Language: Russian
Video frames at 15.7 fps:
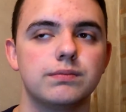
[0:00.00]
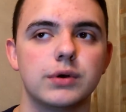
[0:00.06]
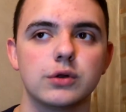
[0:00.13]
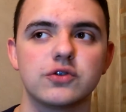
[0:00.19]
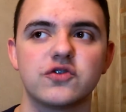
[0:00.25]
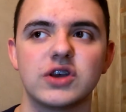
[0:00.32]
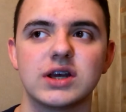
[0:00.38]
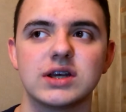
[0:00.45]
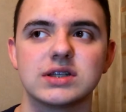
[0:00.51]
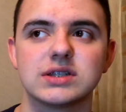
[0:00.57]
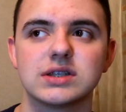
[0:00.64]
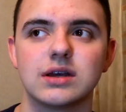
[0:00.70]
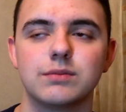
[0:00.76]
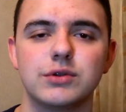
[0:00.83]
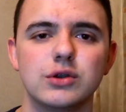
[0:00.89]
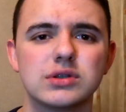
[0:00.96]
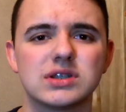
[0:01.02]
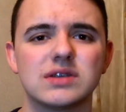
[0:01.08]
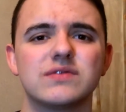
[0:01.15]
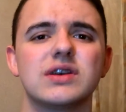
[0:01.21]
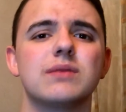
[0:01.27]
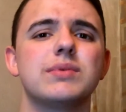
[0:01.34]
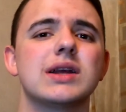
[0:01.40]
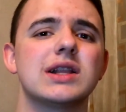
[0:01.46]
получается, придется
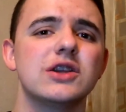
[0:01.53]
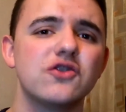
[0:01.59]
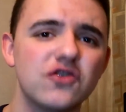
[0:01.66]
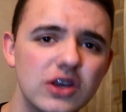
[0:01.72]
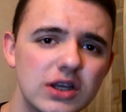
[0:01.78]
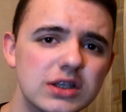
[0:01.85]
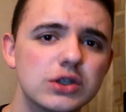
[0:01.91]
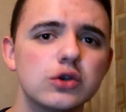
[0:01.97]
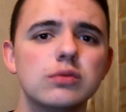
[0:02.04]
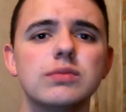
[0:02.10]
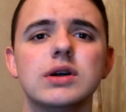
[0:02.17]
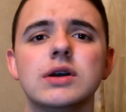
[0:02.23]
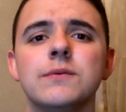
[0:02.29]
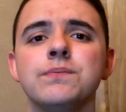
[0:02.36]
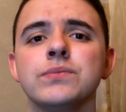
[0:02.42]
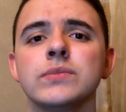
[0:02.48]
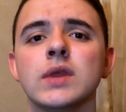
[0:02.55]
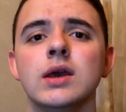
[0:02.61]
опять лечить зубы